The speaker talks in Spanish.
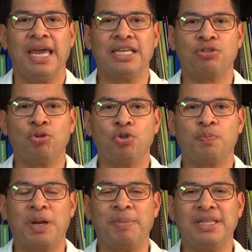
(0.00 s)
Esto nos
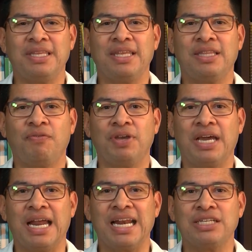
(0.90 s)
permite
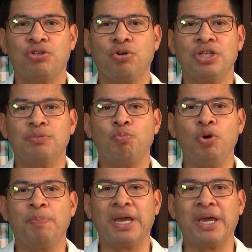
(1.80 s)
identificar lesiones muy